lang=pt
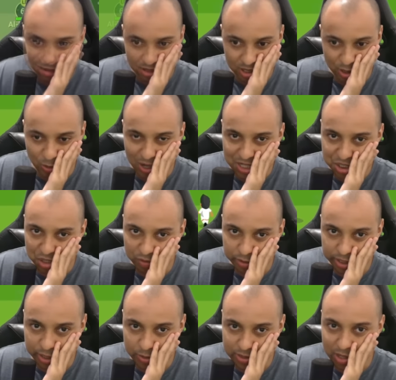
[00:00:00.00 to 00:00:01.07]
Eu acho que eu vou
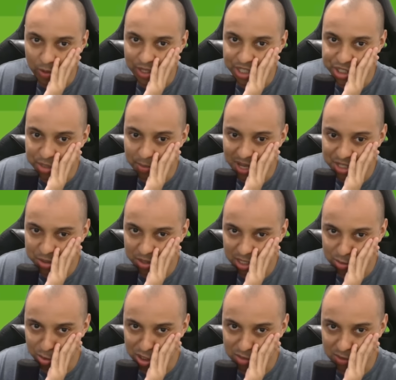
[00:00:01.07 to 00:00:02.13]
ter que usar o kit médico nas
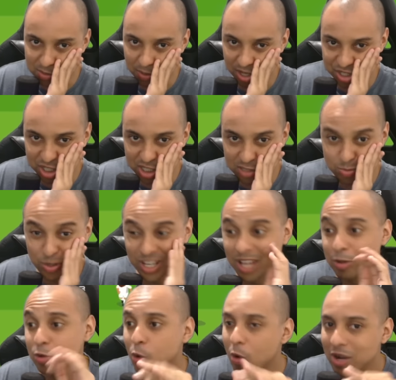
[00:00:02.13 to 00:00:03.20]
próximas partidas, porque
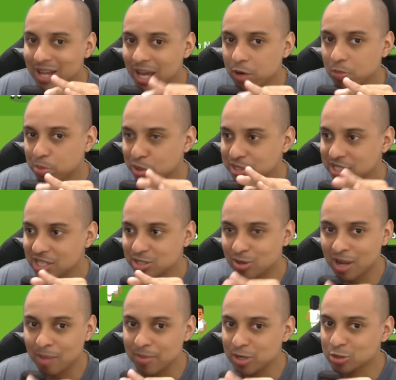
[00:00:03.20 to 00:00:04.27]
qualquer um pode se
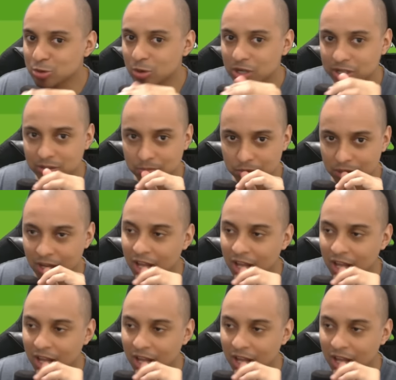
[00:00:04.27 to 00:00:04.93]
lesionar, menos o goleiro, pô.